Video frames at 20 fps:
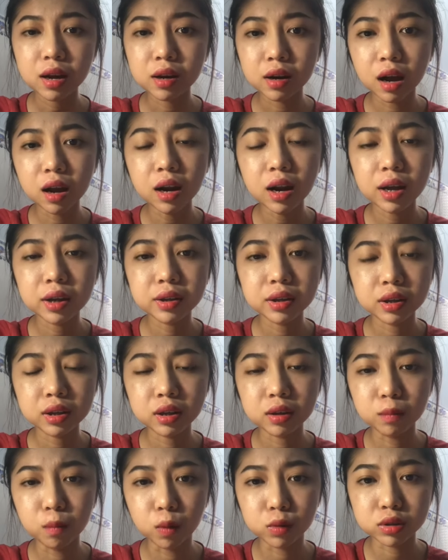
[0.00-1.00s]
đó là
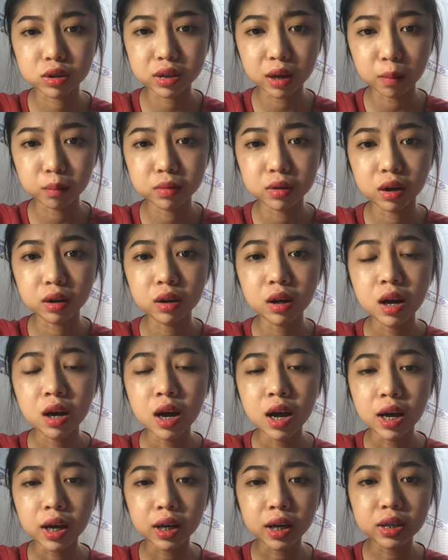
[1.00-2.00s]
một trong những
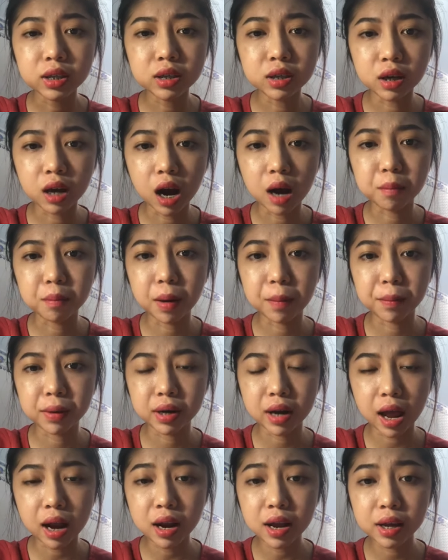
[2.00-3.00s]
cái trường hợp mà
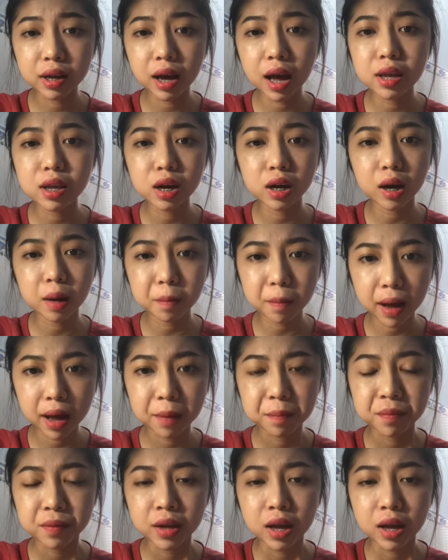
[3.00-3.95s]
mình đã liệt kê cho các bạn